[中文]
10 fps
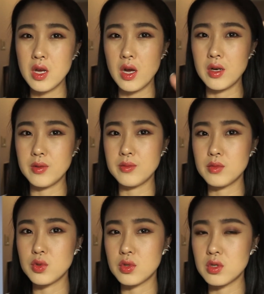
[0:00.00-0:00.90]
嗯
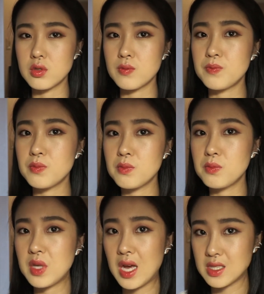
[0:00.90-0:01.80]
就是
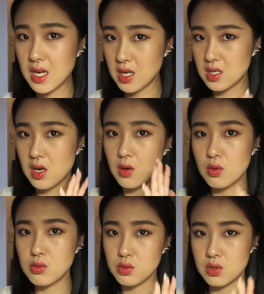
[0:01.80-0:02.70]
啪在脸上
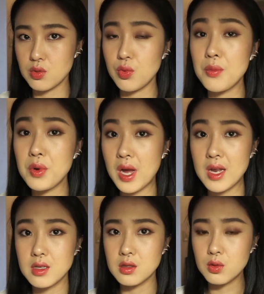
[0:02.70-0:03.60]
就是晕不开
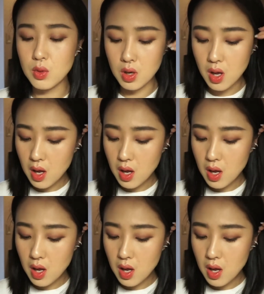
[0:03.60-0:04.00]
的情况，